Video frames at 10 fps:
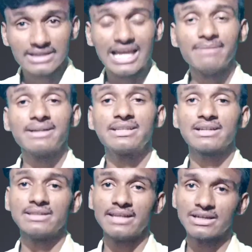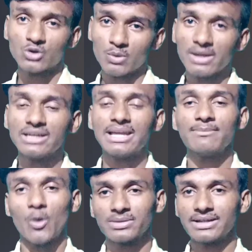काइन मास्टर के अंदर एक क्रोमा की नाम
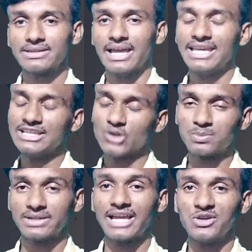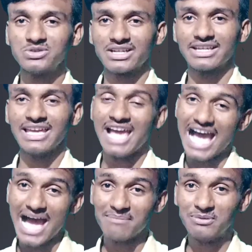का ऑप्शन आता है इस ऑप्शन का यूज करके
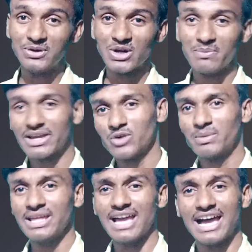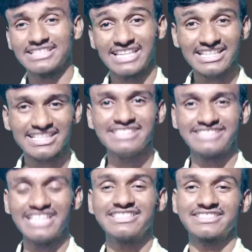आप वीडियो का बैकग्राउंड बड़े आसानी से
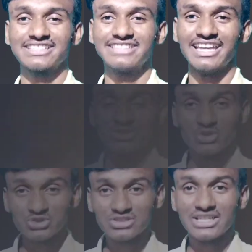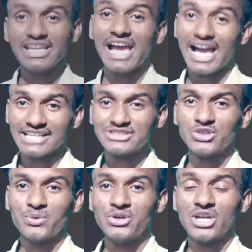चेंज कर सकते हैं तो दोस्तों चलिए आज की
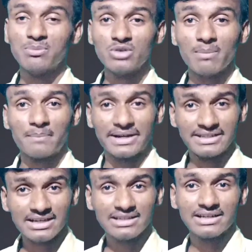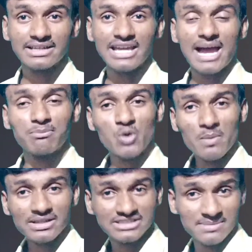जो वीडियो है पूरा प्रैक्टिकल करके आपको
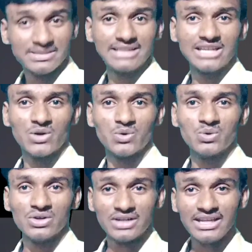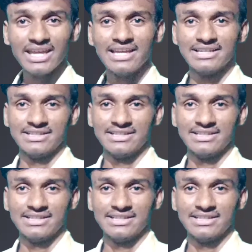मैं समझाता हूँ ठीक है